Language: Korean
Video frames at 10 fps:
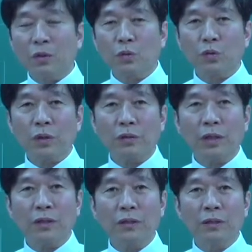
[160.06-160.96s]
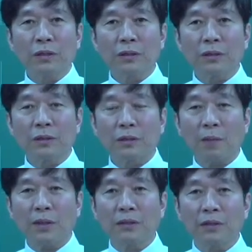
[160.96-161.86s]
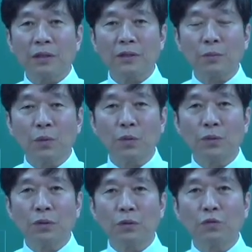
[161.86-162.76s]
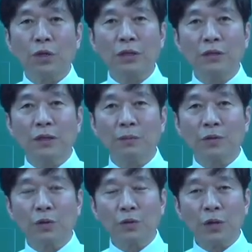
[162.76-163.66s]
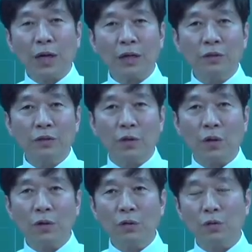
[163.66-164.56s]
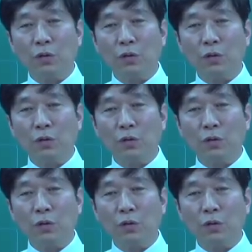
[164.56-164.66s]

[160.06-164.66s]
초등학교 한 3학년 돼서 모르던 거 6학년 되면 저절로 알아지죠.